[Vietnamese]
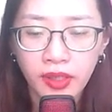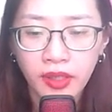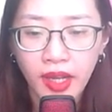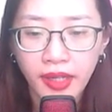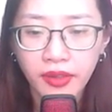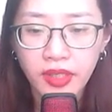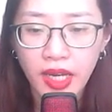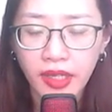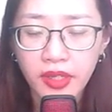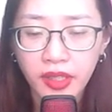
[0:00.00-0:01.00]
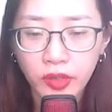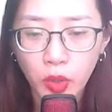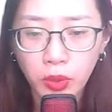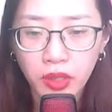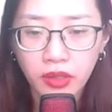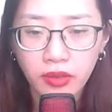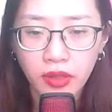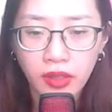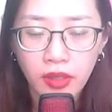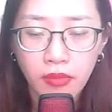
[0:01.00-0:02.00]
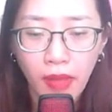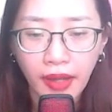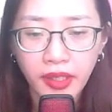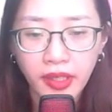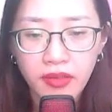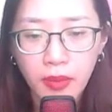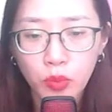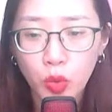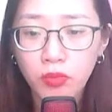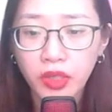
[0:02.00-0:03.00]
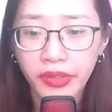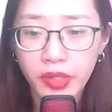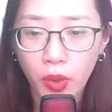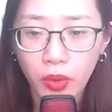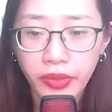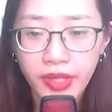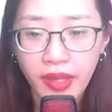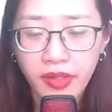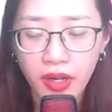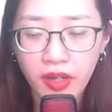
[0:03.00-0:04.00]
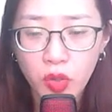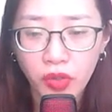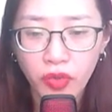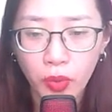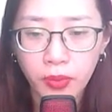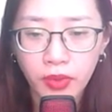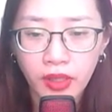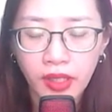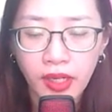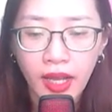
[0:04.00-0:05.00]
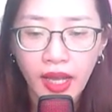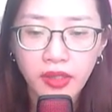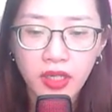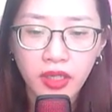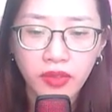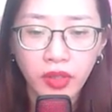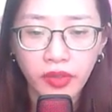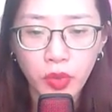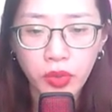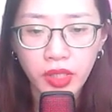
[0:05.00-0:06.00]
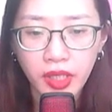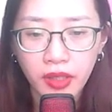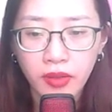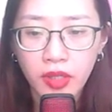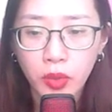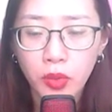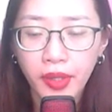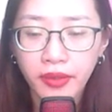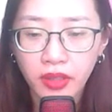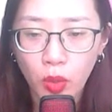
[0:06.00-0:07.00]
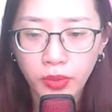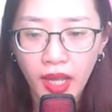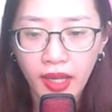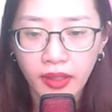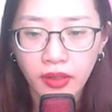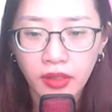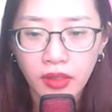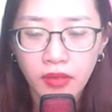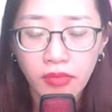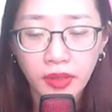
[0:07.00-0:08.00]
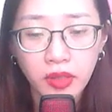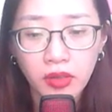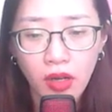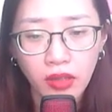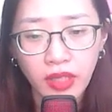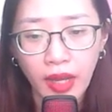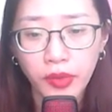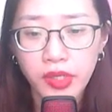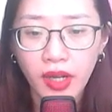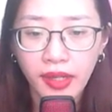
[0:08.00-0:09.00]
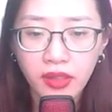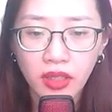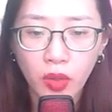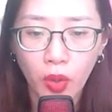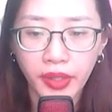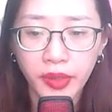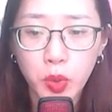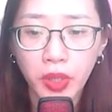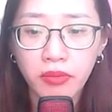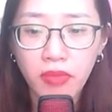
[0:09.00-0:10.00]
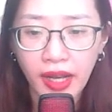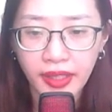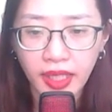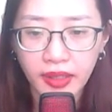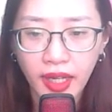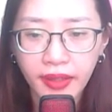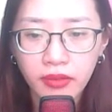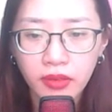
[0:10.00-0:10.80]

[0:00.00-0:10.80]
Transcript: Hắn chạy đến chỗ Thương, bản ý là muốn mượn chỗ che chở khôi phục. Ai ngờ vực chủ kia lưu luyến không tha, mà Thương còn tạo cho hắn cơ hội chuyển bại thành thắng.